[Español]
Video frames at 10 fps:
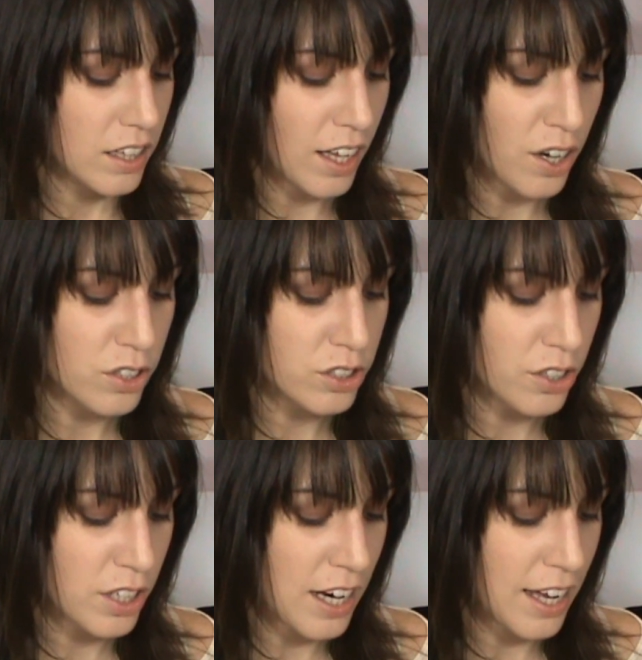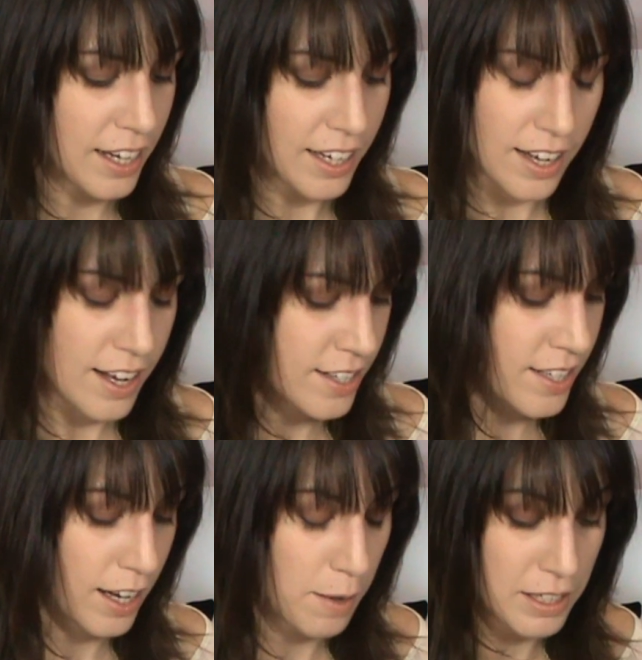Tengo otro de la
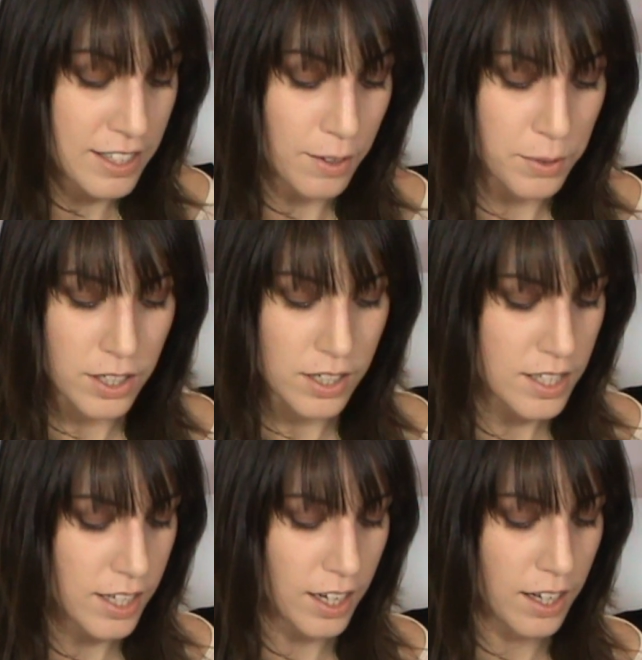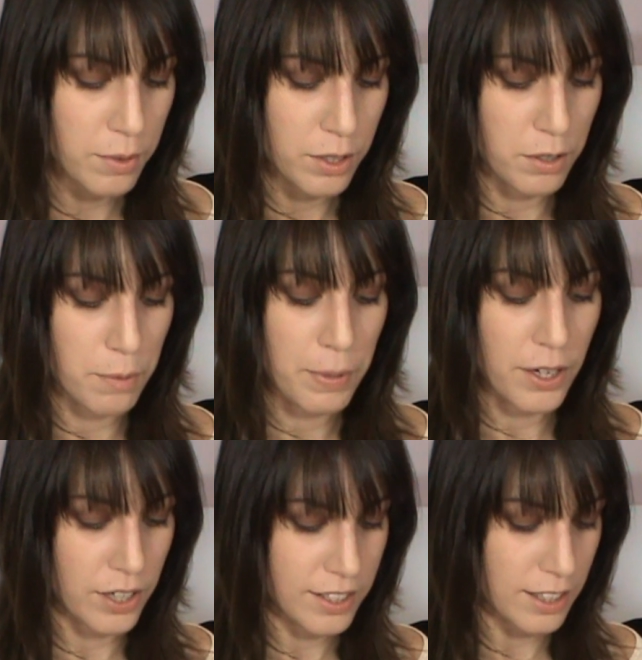XS que me está bueno, así que bueno,
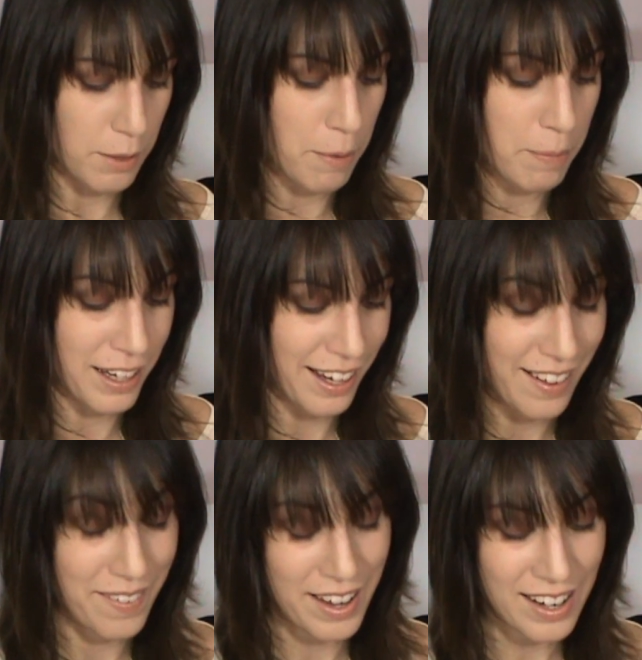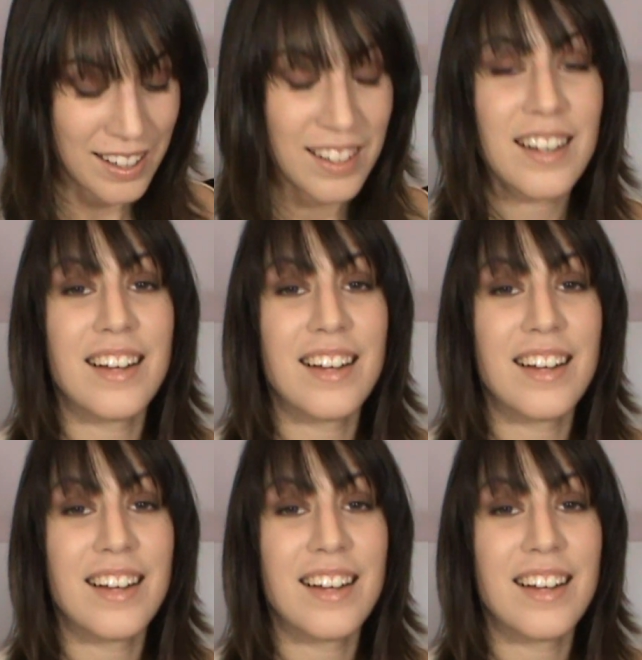espero que este también me quede bien.